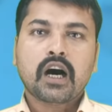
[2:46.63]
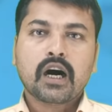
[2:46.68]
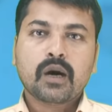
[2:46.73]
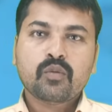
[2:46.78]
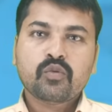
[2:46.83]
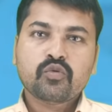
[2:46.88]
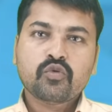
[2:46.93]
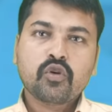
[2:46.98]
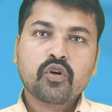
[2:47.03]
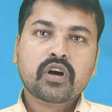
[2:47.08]

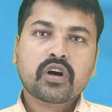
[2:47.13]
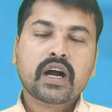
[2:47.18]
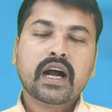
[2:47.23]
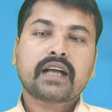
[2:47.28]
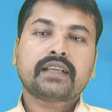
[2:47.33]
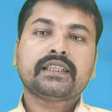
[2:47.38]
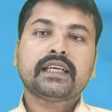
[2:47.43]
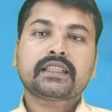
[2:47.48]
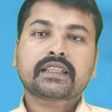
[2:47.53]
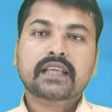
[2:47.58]
अब वो
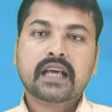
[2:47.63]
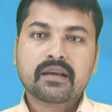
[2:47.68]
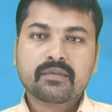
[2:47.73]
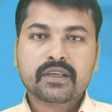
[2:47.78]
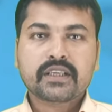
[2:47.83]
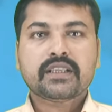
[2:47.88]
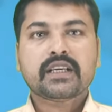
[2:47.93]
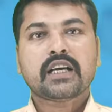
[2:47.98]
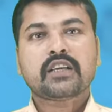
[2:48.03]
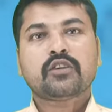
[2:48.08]
कागजात का
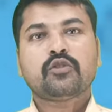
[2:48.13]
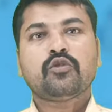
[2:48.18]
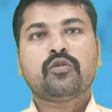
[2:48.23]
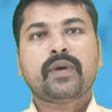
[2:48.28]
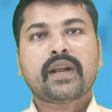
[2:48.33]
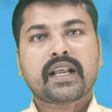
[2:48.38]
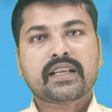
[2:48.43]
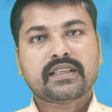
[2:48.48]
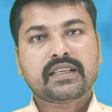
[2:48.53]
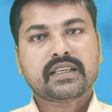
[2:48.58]
भी जांच
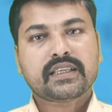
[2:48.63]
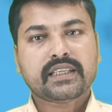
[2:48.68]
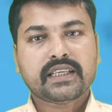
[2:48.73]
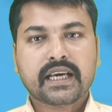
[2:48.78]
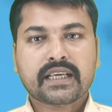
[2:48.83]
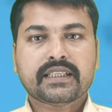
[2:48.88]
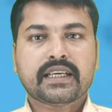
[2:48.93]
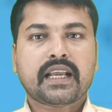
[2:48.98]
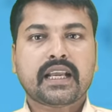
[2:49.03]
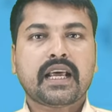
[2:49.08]
दोबारा से
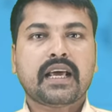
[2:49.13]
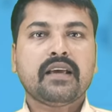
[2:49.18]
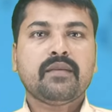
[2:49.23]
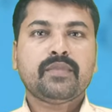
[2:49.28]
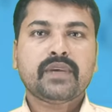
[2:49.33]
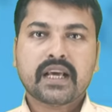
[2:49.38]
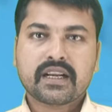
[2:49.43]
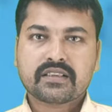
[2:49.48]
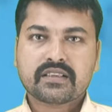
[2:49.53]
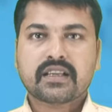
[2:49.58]
किया जा रहा
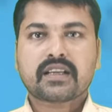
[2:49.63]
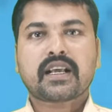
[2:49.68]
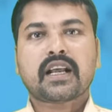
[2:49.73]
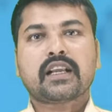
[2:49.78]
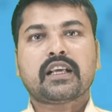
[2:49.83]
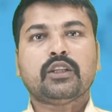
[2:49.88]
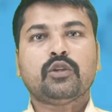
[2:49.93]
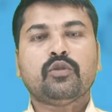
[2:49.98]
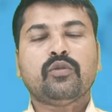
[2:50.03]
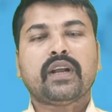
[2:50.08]
है बिहार
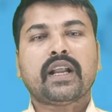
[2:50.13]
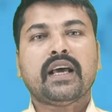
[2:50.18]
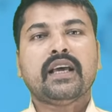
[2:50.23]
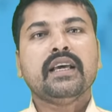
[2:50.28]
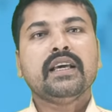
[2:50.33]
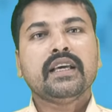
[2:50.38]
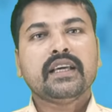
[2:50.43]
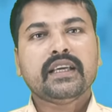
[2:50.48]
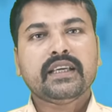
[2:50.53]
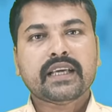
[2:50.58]
सरकार के द्वारा
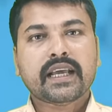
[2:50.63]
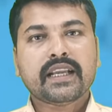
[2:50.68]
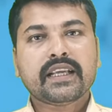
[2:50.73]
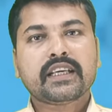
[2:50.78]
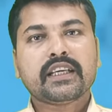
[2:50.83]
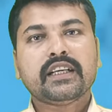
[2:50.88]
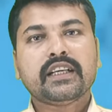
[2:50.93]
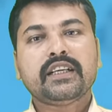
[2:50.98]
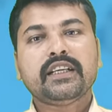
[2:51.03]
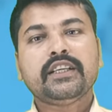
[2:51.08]
यानी
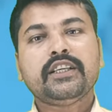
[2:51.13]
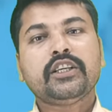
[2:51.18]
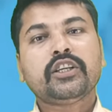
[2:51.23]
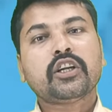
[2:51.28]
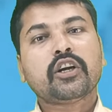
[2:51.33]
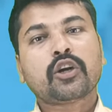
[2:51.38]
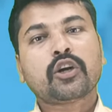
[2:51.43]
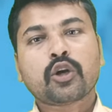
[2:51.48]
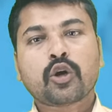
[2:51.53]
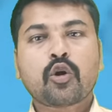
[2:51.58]
कि
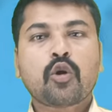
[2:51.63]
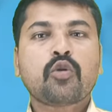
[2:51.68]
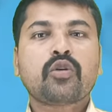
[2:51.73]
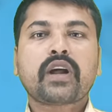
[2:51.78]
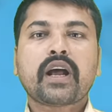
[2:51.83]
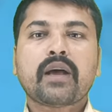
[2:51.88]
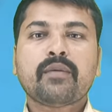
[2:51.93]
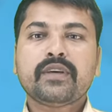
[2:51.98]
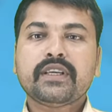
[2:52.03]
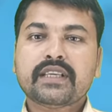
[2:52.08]
डिजिटल रिकॉर्ड
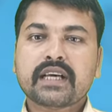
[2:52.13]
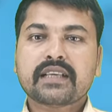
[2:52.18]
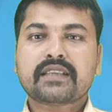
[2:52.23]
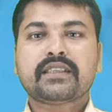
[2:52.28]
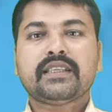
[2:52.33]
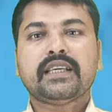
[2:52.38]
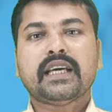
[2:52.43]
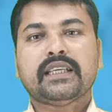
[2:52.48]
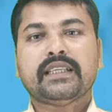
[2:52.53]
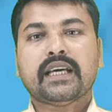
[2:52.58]
का भी
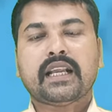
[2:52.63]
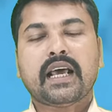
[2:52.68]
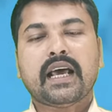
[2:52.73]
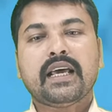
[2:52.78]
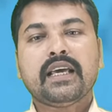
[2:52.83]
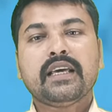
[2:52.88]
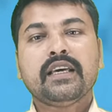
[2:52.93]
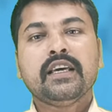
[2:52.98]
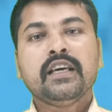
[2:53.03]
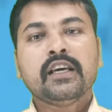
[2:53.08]
जांच किया जा रहा
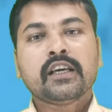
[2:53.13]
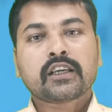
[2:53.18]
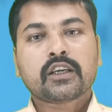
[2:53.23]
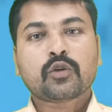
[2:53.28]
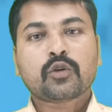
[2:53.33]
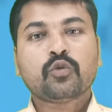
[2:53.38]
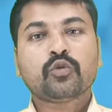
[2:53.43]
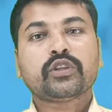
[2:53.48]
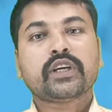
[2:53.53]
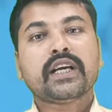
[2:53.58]
है
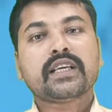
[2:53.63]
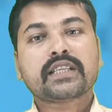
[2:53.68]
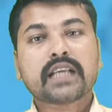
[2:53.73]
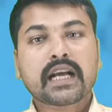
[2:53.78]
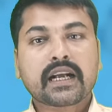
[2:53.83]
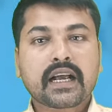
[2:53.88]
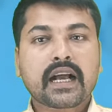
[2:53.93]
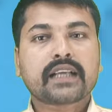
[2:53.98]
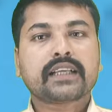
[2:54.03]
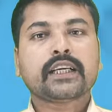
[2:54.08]
कि कुछ
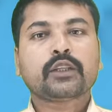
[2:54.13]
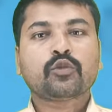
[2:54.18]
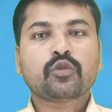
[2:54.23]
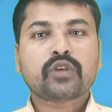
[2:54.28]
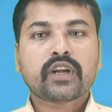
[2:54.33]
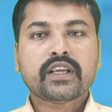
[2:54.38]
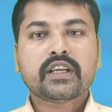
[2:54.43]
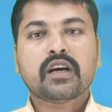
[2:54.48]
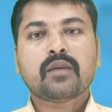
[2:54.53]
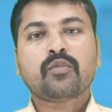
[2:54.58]
ऐसा कागजात तो
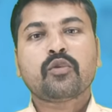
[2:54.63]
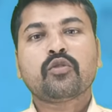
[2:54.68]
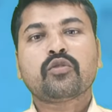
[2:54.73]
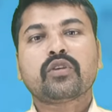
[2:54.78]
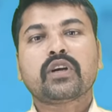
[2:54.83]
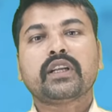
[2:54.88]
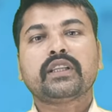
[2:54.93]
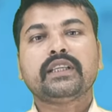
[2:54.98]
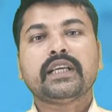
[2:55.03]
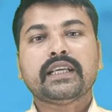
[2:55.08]
नहीं
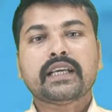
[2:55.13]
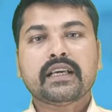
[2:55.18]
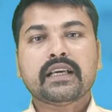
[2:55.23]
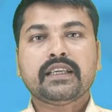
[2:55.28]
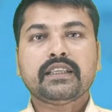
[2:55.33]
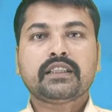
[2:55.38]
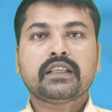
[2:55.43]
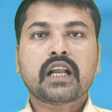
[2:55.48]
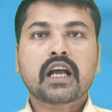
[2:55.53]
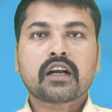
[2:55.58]
अपलोड कर दिया या
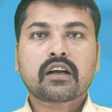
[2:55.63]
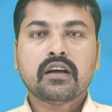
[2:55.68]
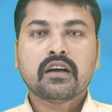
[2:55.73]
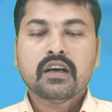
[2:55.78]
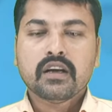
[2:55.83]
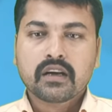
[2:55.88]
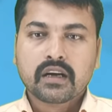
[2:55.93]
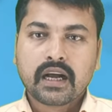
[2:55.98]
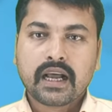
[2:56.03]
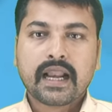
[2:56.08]
इतना
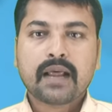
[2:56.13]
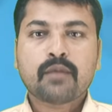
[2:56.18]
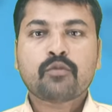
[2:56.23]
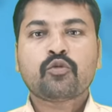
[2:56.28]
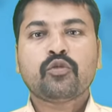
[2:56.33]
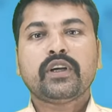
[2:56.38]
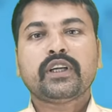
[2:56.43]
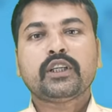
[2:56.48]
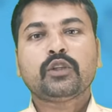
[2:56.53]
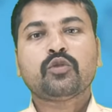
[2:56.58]
खराब
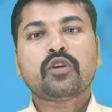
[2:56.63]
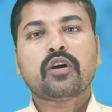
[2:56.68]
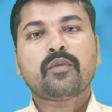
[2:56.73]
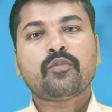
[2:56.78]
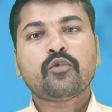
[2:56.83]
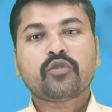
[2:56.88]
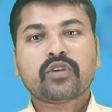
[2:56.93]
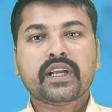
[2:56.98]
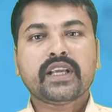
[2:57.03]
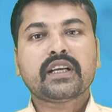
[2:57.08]
क्वालिटी तो
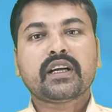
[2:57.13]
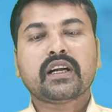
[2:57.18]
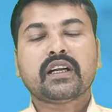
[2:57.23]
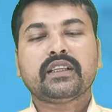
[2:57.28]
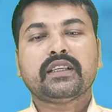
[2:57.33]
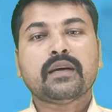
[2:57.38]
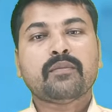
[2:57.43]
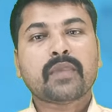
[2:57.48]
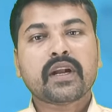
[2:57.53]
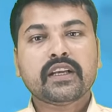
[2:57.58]
अपलोड नहीं कर
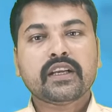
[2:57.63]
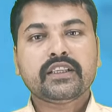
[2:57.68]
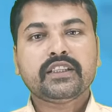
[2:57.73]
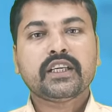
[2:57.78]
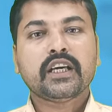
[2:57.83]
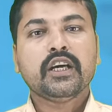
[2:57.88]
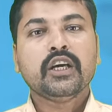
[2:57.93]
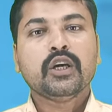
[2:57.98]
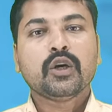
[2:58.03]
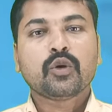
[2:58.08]
दिया मान
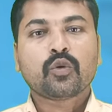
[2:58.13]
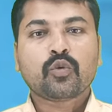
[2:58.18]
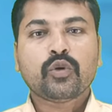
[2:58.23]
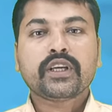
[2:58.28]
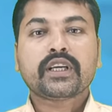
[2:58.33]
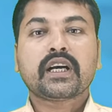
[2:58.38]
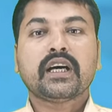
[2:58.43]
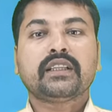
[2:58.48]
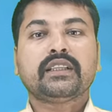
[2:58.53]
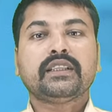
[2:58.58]
लीजिए
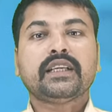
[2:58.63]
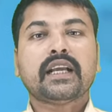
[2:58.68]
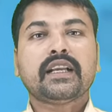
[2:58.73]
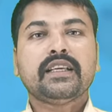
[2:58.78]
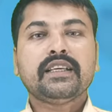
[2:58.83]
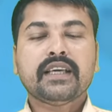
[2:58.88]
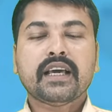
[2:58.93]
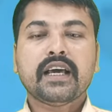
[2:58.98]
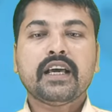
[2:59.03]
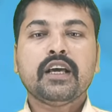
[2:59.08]
कोई खतियान
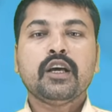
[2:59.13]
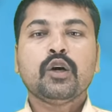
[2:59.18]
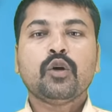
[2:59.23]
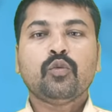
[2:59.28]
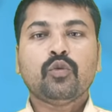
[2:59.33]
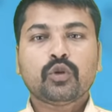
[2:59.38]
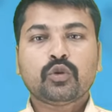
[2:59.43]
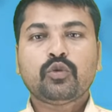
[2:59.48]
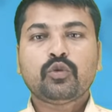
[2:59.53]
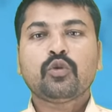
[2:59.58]
ही है
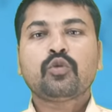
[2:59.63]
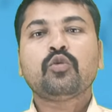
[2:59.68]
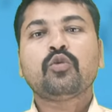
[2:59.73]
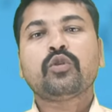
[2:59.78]
वो दो